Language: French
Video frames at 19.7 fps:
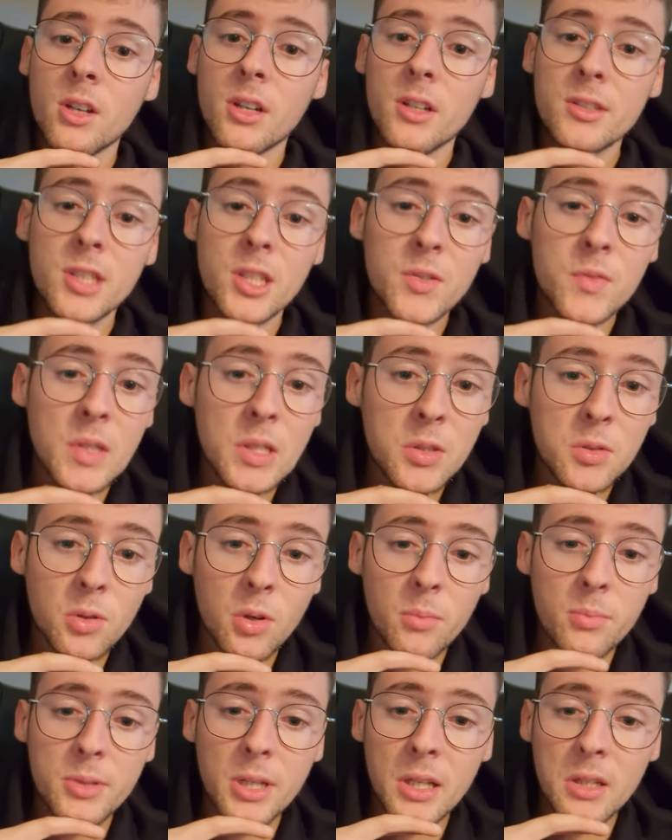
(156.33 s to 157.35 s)

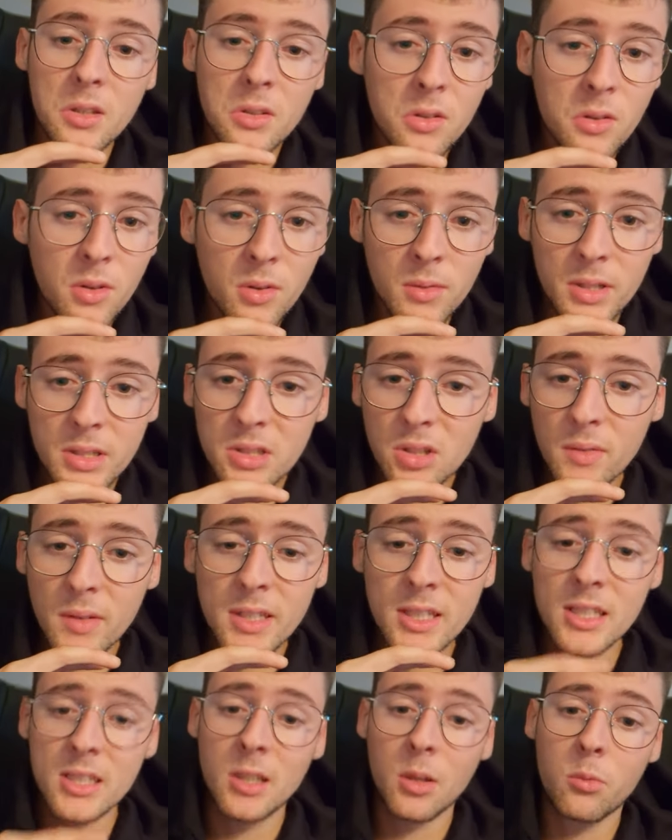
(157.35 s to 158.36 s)
science-fiction, peut-être, on va dire, on va
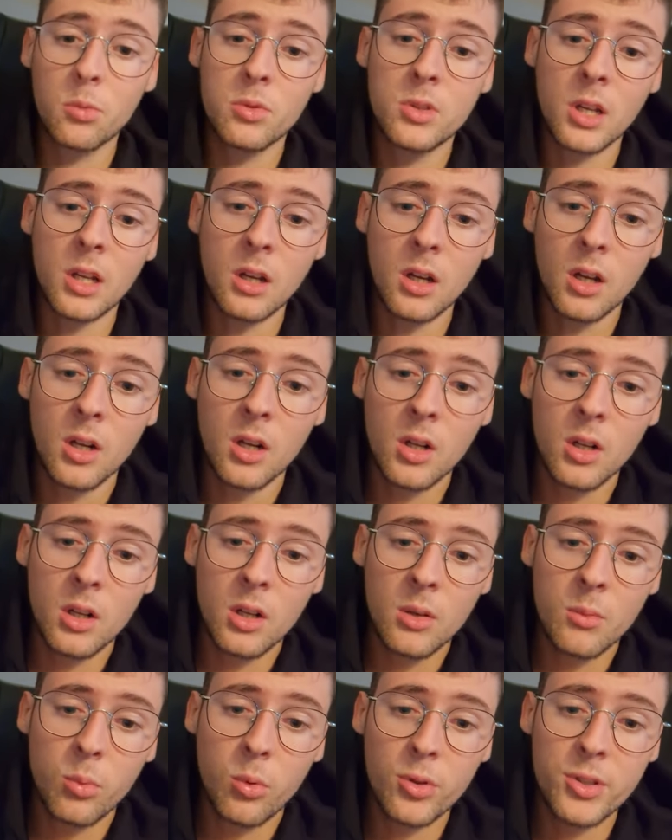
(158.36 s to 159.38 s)
tester tout ça.
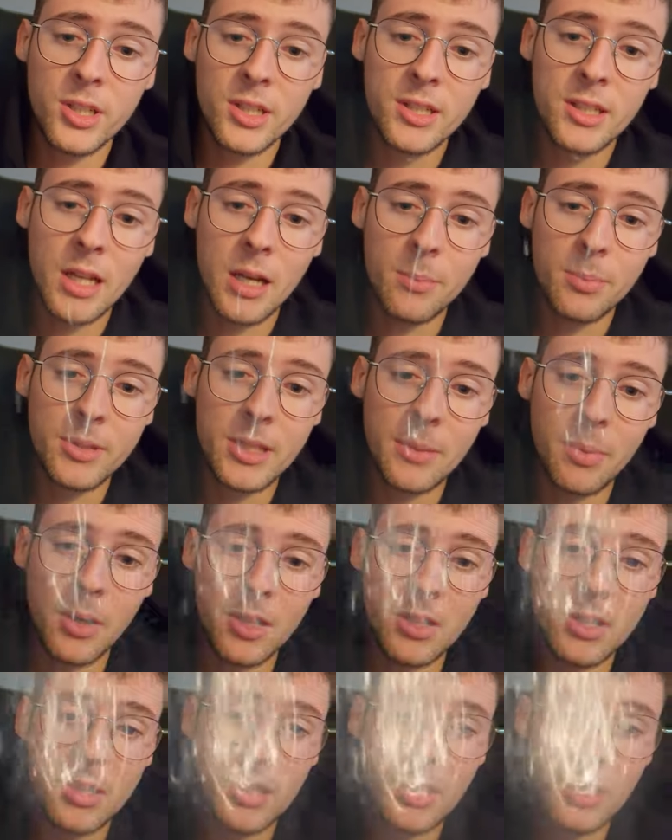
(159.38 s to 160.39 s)
Prochain snap, c'est parti.